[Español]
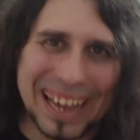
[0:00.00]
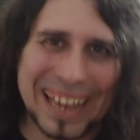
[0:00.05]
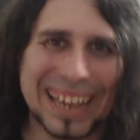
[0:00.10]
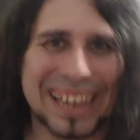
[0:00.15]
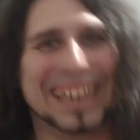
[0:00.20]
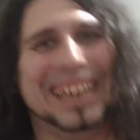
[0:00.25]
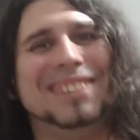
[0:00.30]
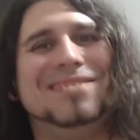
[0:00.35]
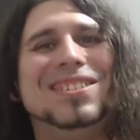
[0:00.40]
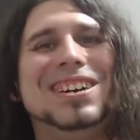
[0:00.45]

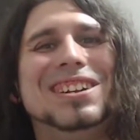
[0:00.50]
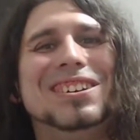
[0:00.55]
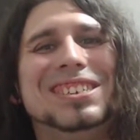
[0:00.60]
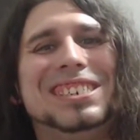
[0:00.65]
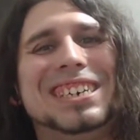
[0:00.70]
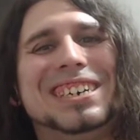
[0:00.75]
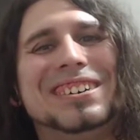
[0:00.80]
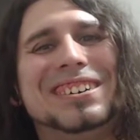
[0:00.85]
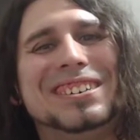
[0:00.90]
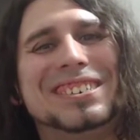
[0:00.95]
eh, Bueno
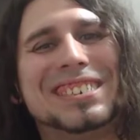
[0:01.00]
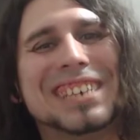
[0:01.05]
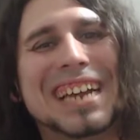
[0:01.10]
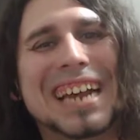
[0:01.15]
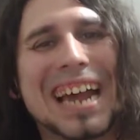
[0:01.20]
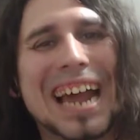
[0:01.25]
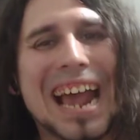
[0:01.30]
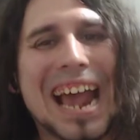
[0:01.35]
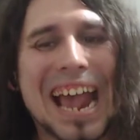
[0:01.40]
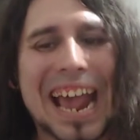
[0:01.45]
chicos,
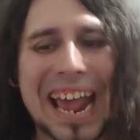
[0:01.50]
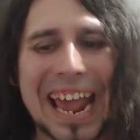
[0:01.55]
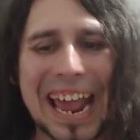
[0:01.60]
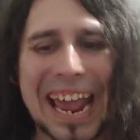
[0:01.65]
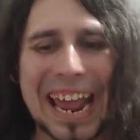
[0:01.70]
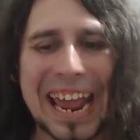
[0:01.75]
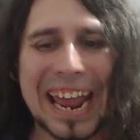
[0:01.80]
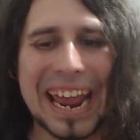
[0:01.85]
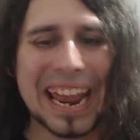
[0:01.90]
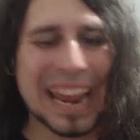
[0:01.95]

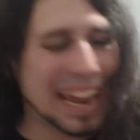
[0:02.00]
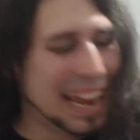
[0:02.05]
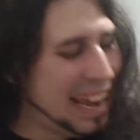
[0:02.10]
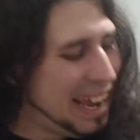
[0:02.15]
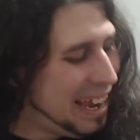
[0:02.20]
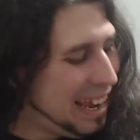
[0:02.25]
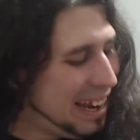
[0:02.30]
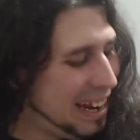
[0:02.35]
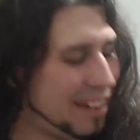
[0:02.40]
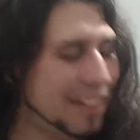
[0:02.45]

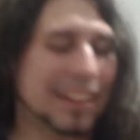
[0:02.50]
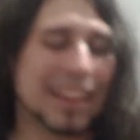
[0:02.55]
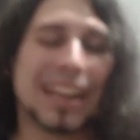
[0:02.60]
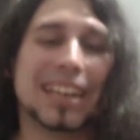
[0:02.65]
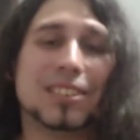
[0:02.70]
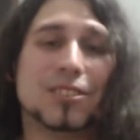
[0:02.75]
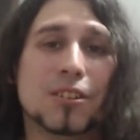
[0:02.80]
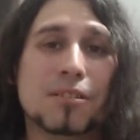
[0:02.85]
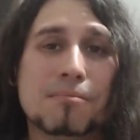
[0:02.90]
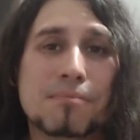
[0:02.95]
eh, la verdad es que
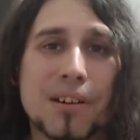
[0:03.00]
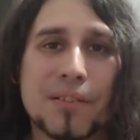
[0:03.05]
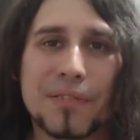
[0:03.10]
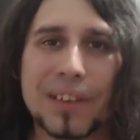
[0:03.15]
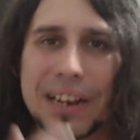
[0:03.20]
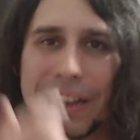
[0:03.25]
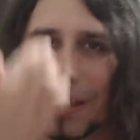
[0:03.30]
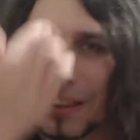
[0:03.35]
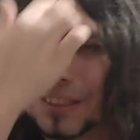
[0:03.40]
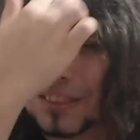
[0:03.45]
estoy muy
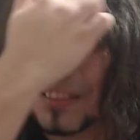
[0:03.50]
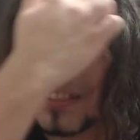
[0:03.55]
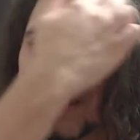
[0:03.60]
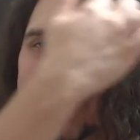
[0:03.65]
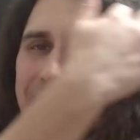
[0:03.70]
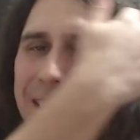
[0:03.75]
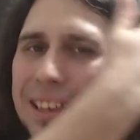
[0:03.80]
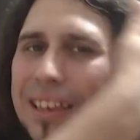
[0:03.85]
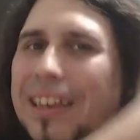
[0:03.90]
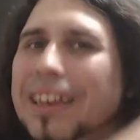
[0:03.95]
feliz
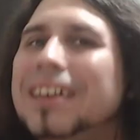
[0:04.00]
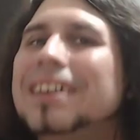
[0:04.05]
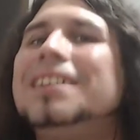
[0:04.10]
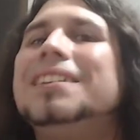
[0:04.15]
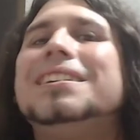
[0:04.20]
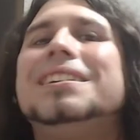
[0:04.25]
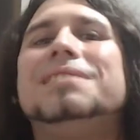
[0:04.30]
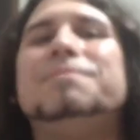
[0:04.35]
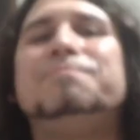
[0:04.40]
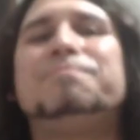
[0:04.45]

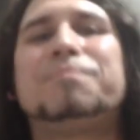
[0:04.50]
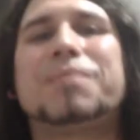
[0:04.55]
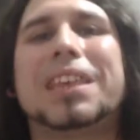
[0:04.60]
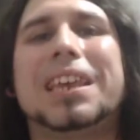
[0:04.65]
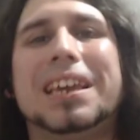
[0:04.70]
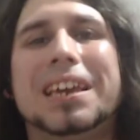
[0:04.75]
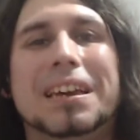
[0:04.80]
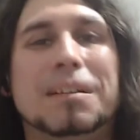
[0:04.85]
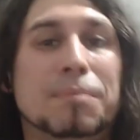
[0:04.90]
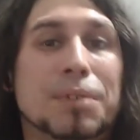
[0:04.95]
de
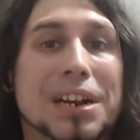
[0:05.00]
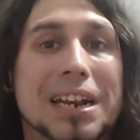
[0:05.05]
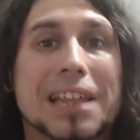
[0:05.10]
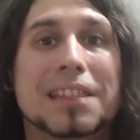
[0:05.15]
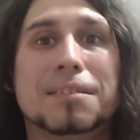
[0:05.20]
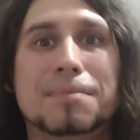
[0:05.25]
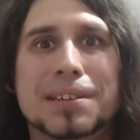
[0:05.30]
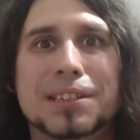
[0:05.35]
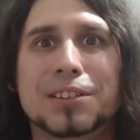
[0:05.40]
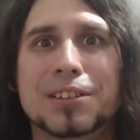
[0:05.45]
eh, por el
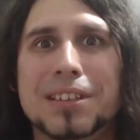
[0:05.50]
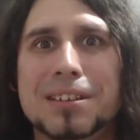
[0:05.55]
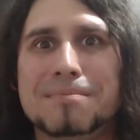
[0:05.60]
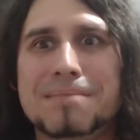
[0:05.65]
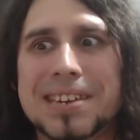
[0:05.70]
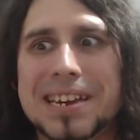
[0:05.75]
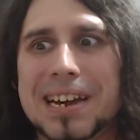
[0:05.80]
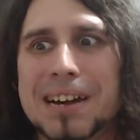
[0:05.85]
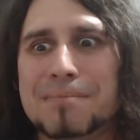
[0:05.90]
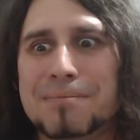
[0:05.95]
nacimiento de
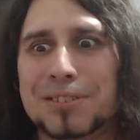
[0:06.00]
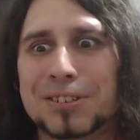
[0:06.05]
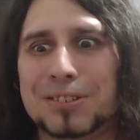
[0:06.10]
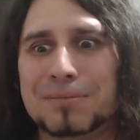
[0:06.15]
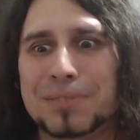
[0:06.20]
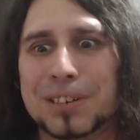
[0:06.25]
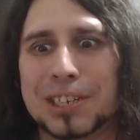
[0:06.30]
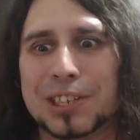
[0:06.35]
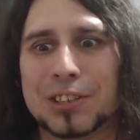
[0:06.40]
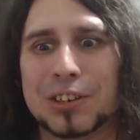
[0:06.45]
mi hija, por
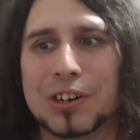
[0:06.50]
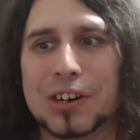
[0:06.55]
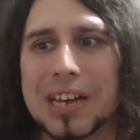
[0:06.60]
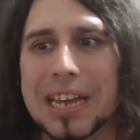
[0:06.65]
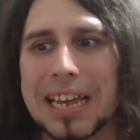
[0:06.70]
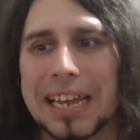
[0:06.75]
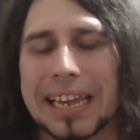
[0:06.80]
supuesto.